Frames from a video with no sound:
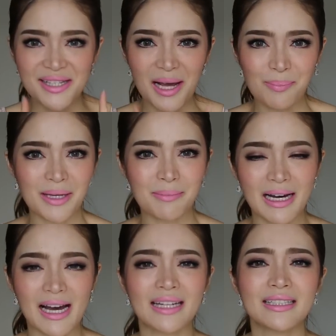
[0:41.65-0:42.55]
จะเป็น
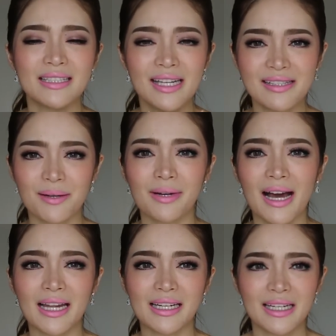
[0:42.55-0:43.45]
พาร์ทที่สำ
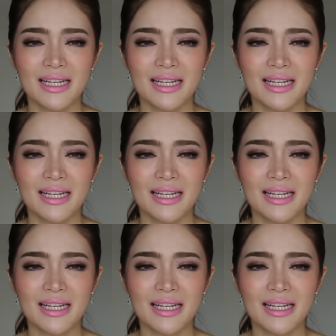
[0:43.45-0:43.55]
คัญ